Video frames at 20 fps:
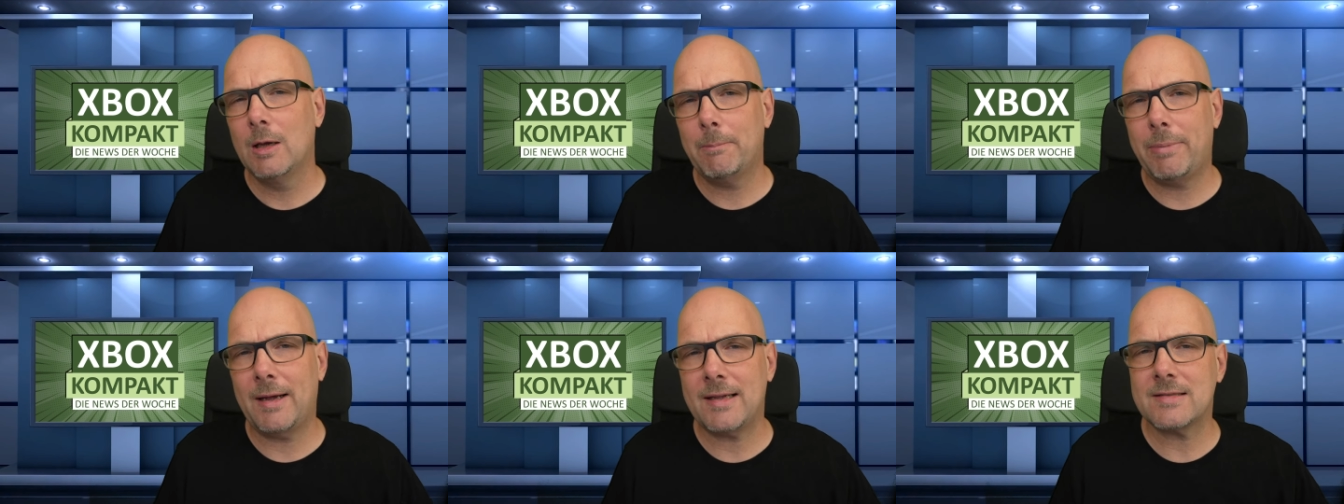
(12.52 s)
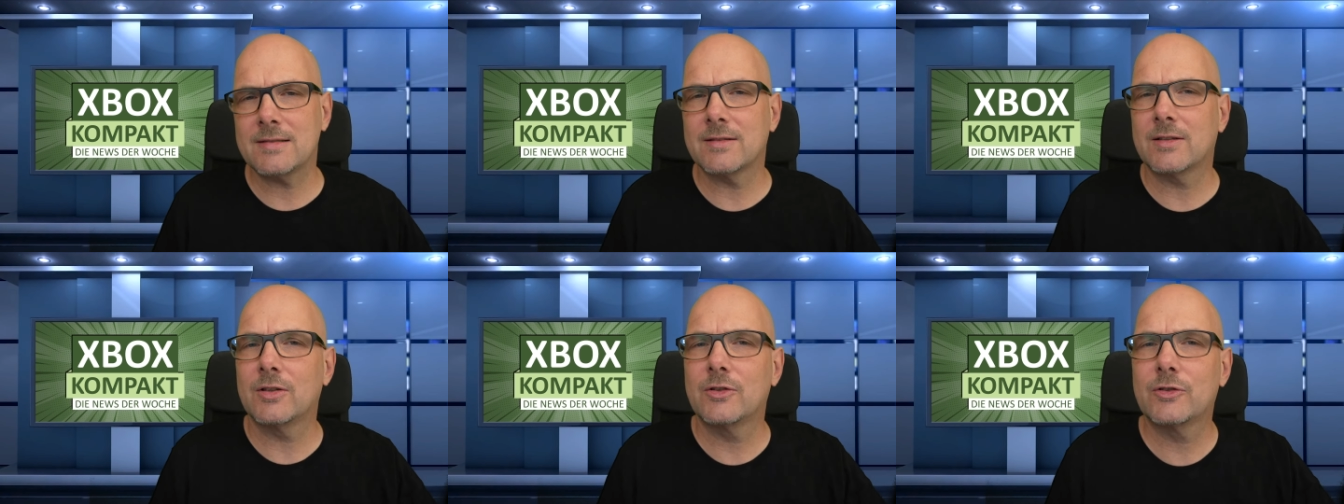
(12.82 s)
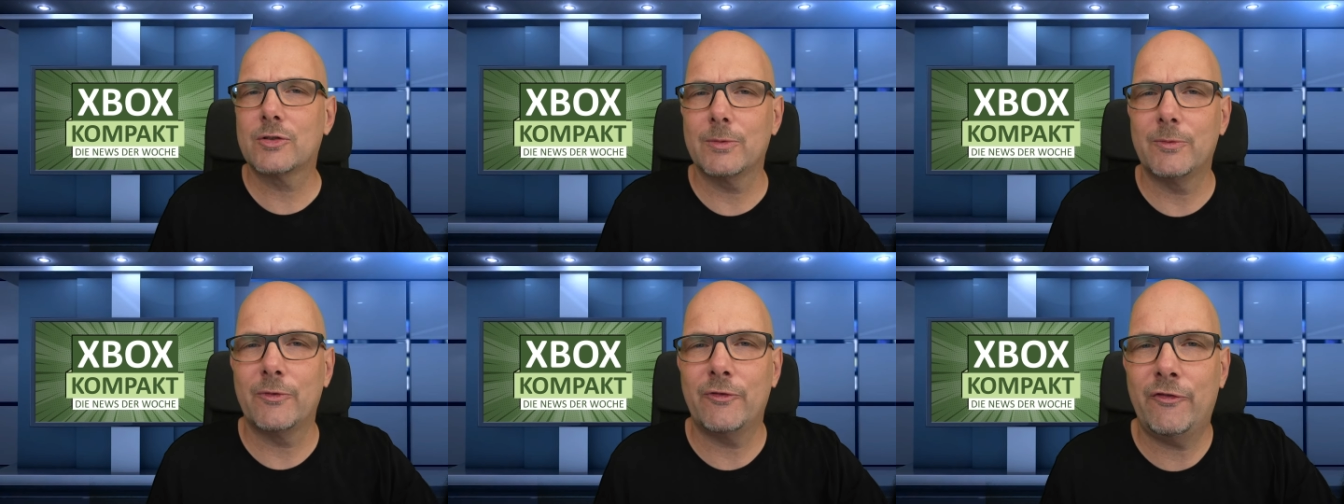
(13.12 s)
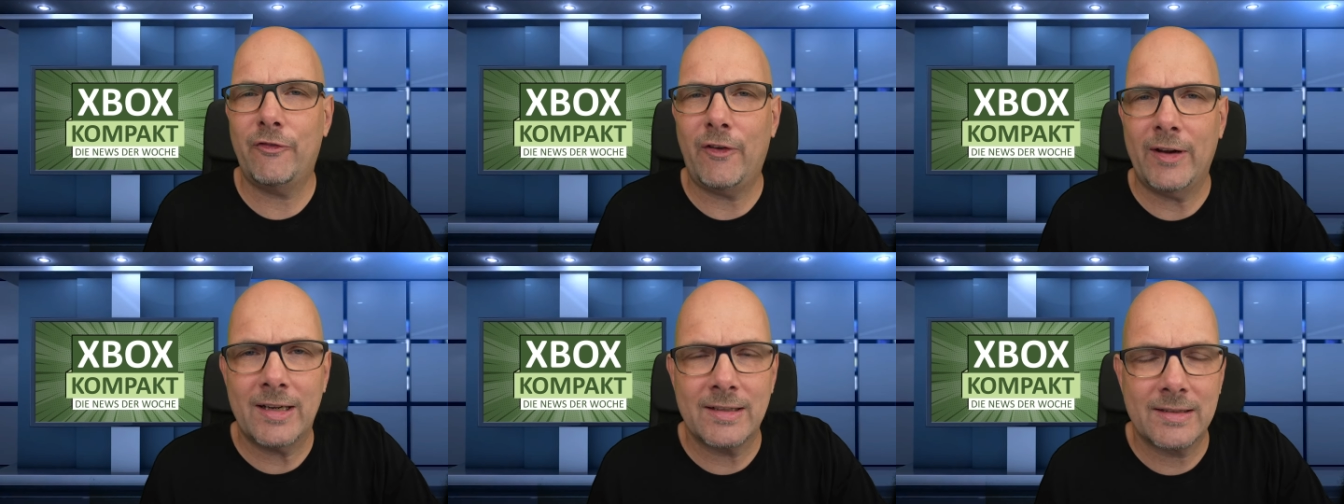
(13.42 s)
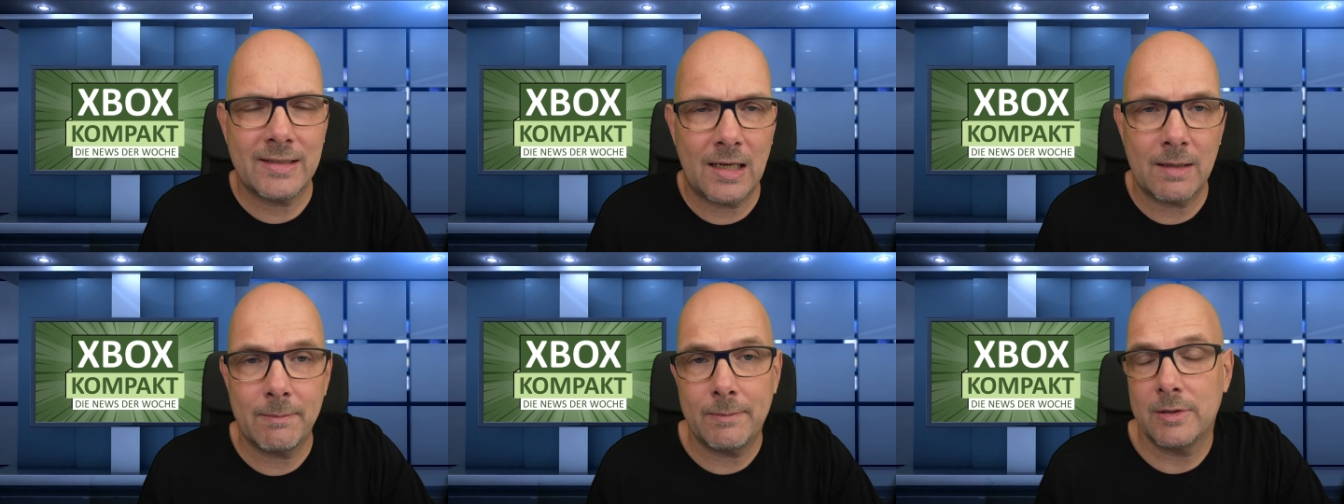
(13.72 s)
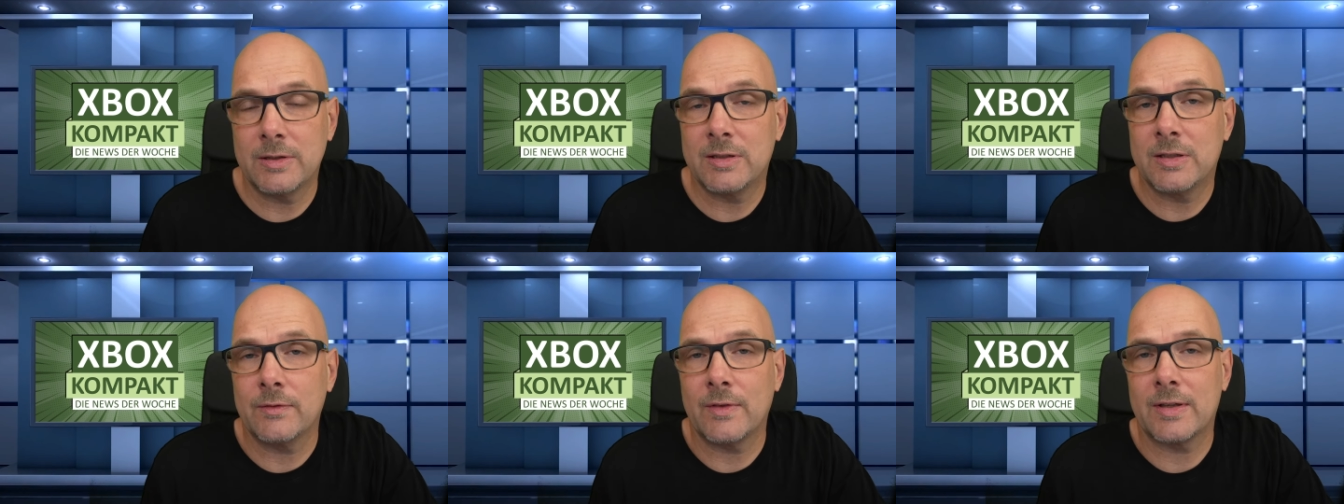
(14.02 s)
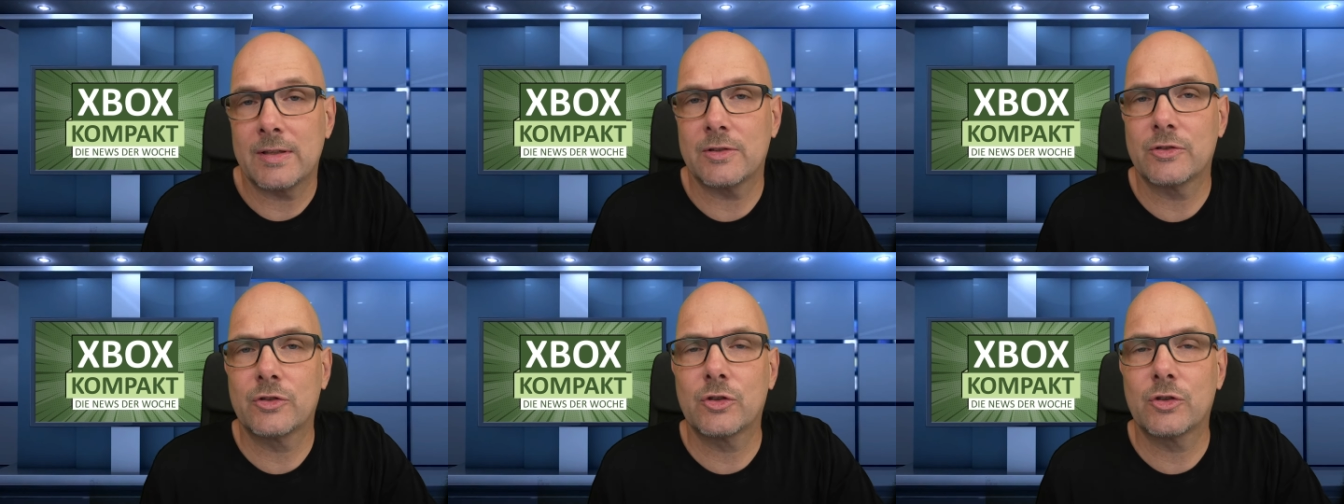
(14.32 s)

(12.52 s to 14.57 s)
passend zum Feiertag bzw.